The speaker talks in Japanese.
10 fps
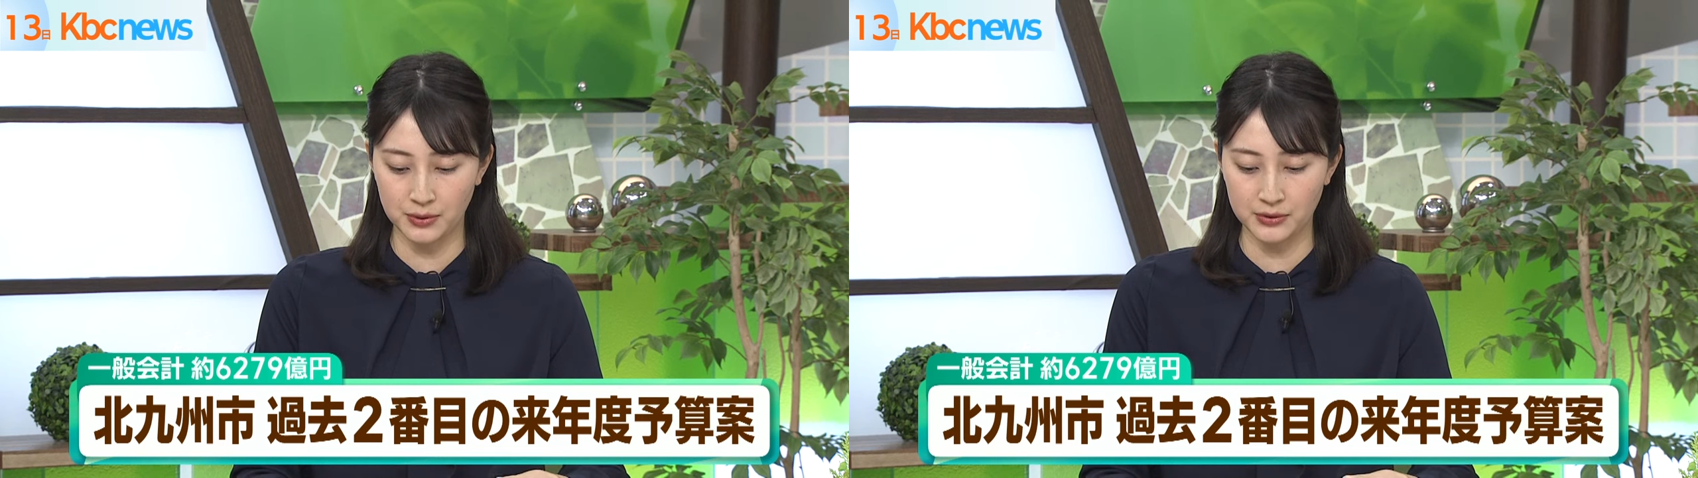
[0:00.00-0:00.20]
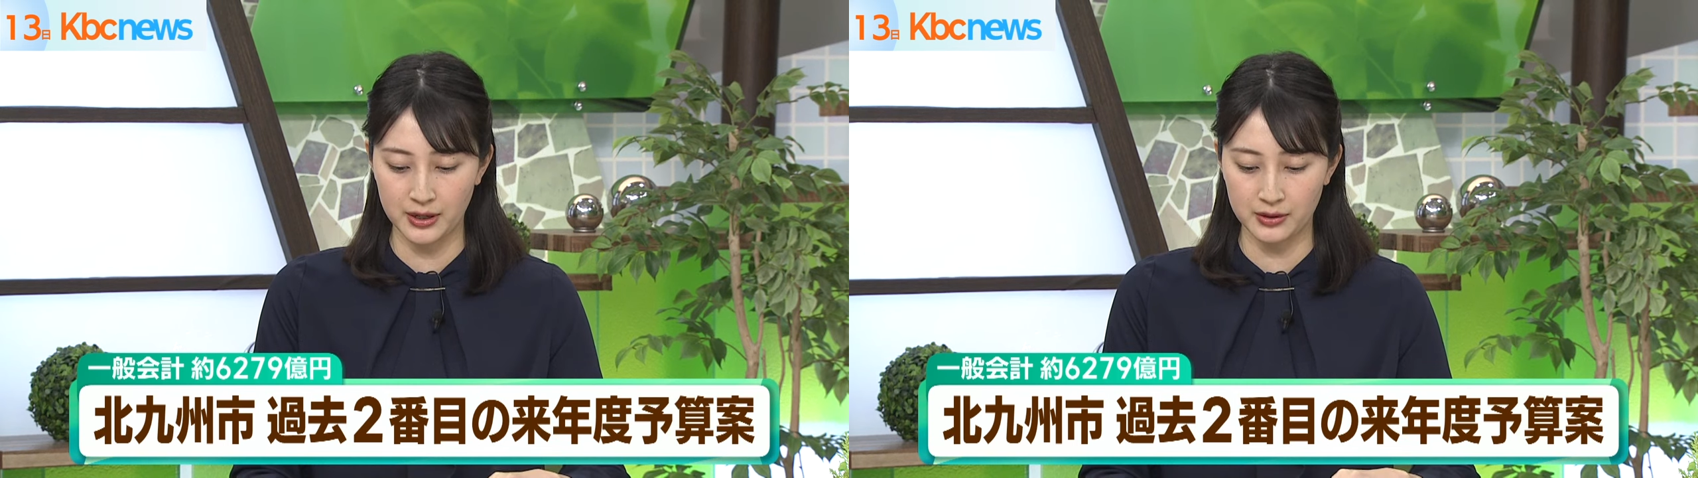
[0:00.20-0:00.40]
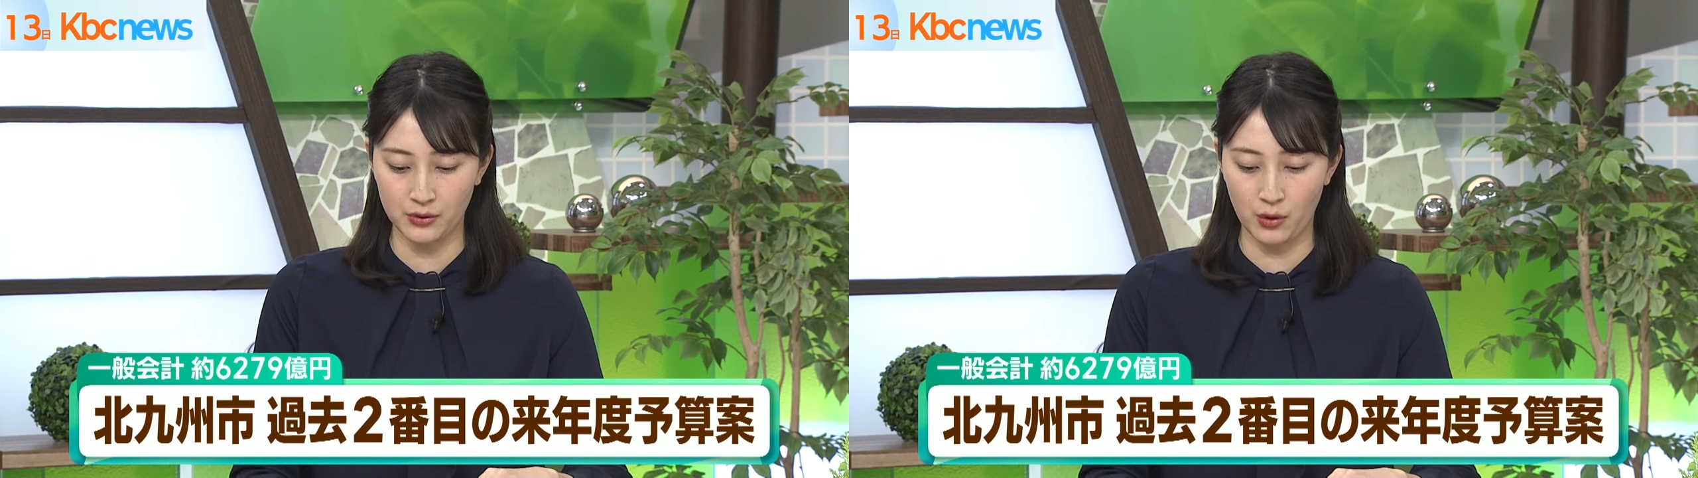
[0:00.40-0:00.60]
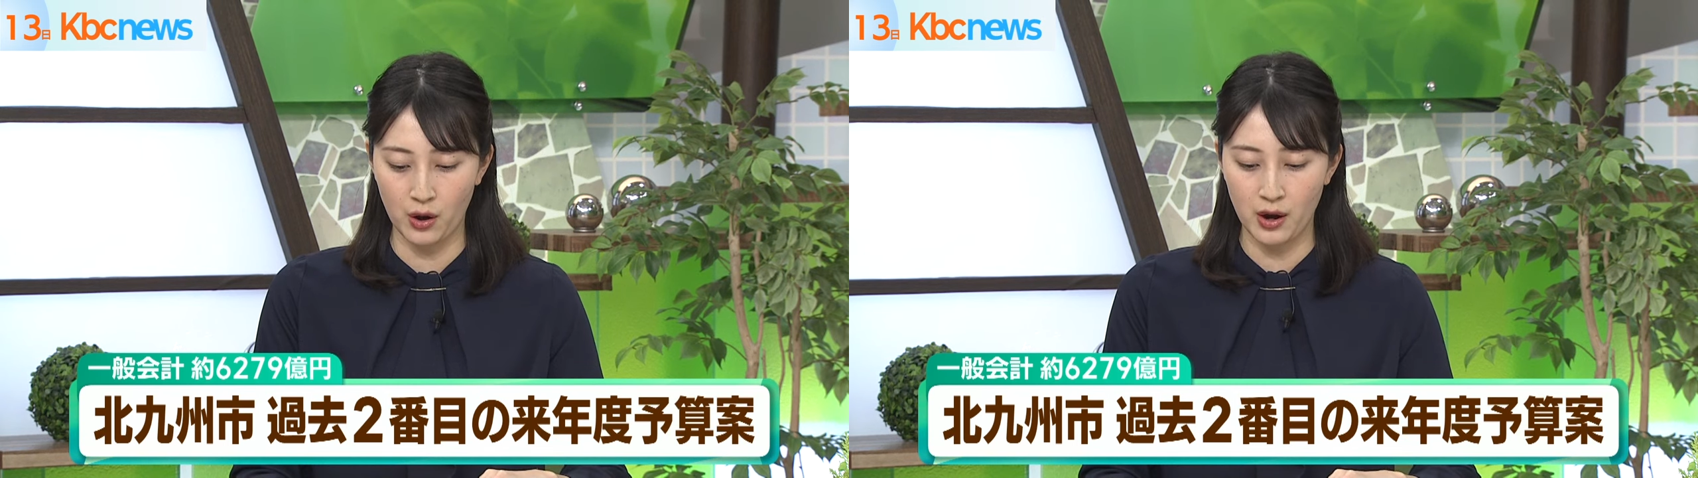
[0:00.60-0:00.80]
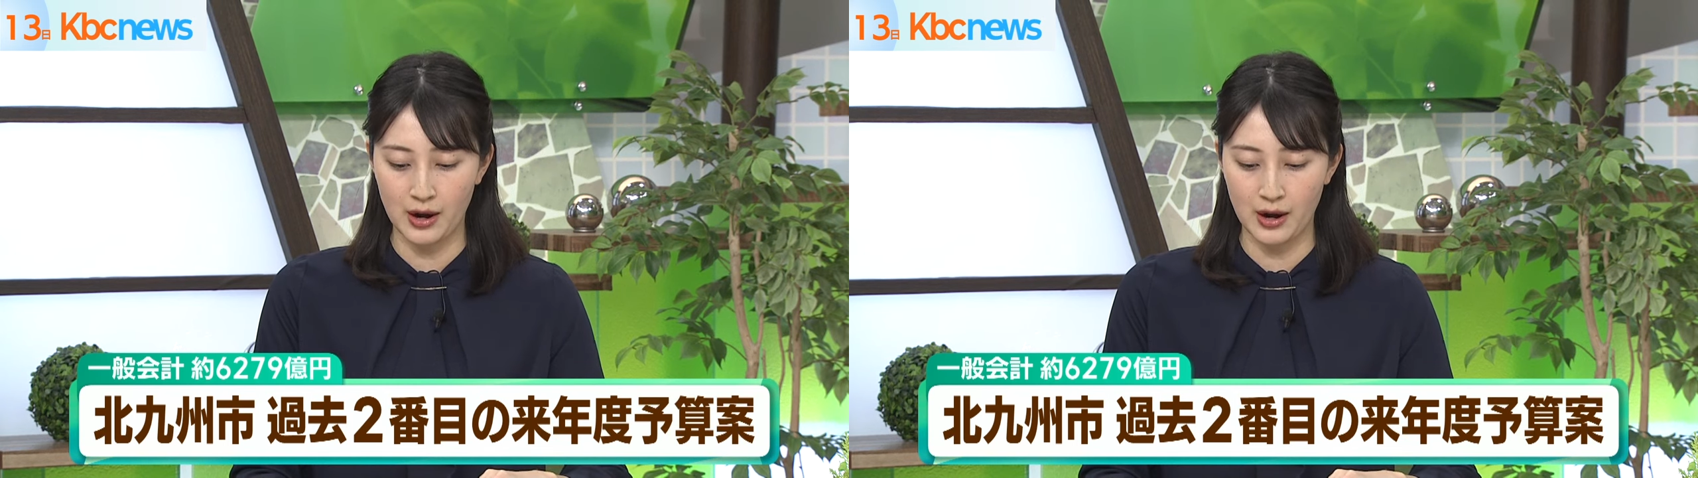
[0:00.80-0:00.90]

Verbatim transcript: 億円の